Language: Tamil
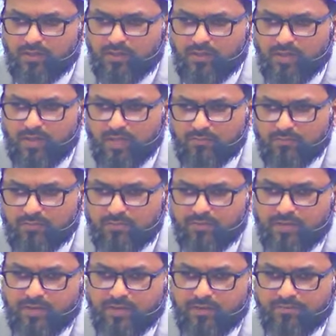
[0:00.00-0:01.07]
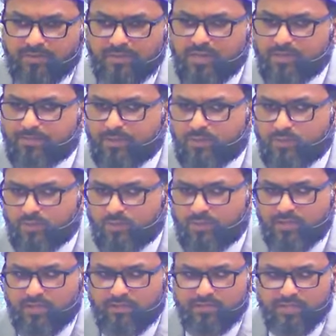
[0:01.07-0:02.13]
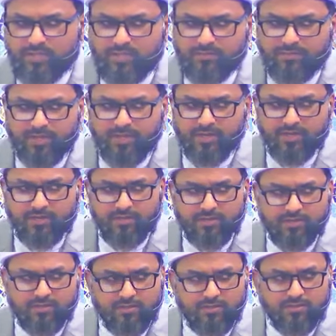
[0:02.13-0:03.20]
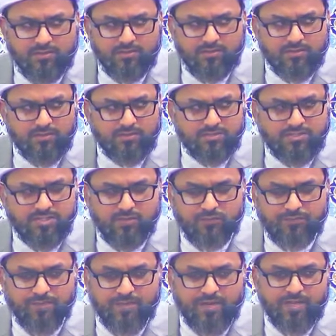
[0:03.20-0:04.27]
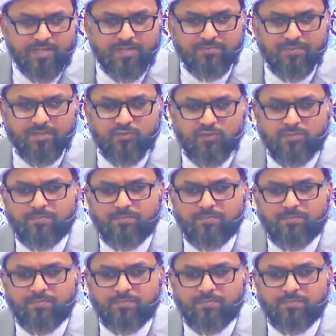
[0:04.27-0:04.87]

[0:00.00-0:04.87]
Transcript: ஆரம்பமான பிள்ளை பருவம் அதாவது இளமையான சிறு பிராய பருவம்